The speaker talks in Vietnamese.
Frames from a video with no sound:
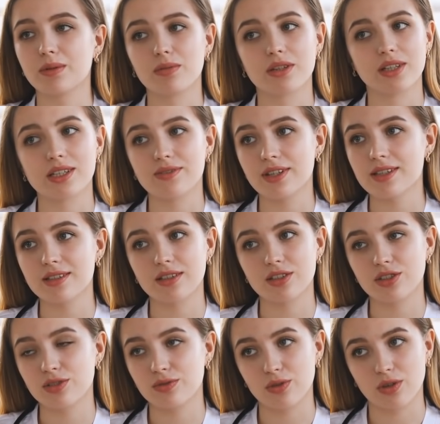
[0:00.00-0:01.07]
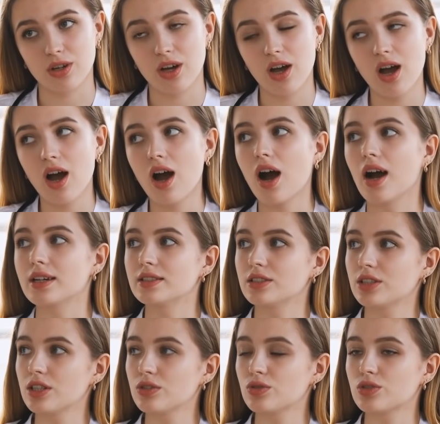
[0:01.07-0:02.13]
bạn nên đi khám sức khỏe định
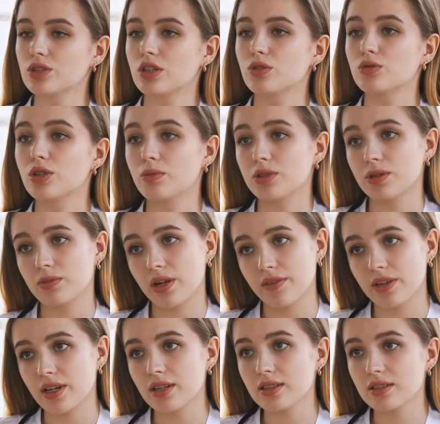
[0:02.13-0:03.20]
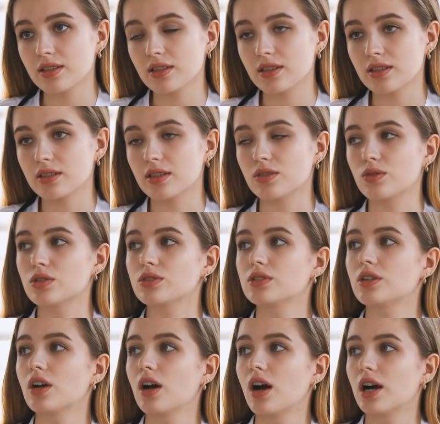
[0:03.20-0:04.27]
kỳ để có thể phát hiện sớm những
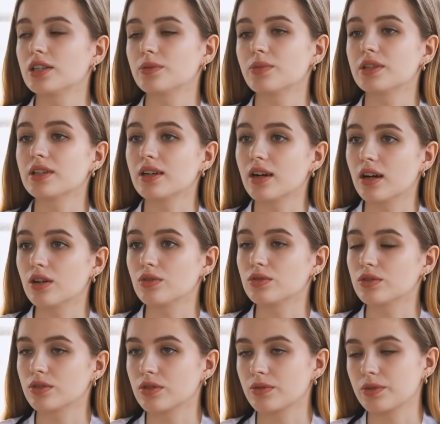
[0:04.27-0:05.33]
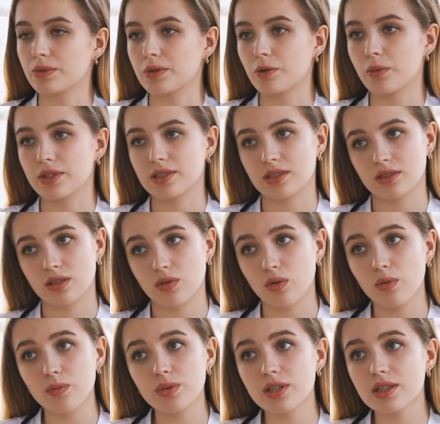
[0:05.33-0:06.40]
bất ổn về vấn đề sức khỏe,
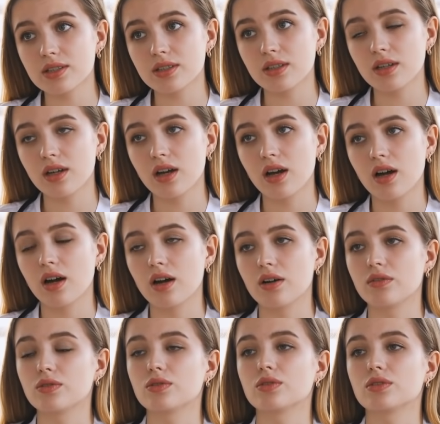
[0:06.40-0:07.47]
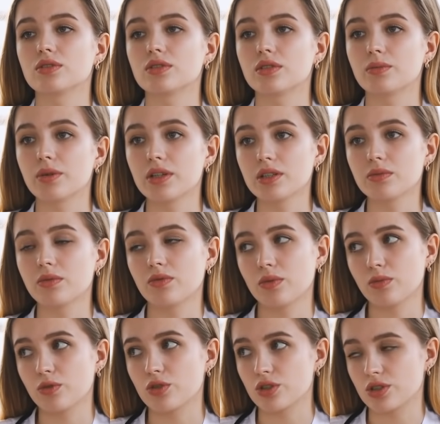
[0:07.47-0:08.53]
bao gồm cả những dấu hiệu của
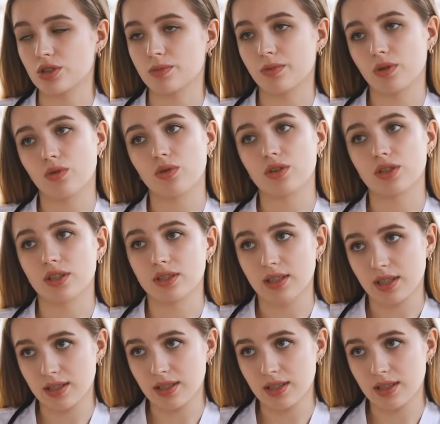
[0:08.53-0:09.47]
giai đoạn đầu của các bệnh về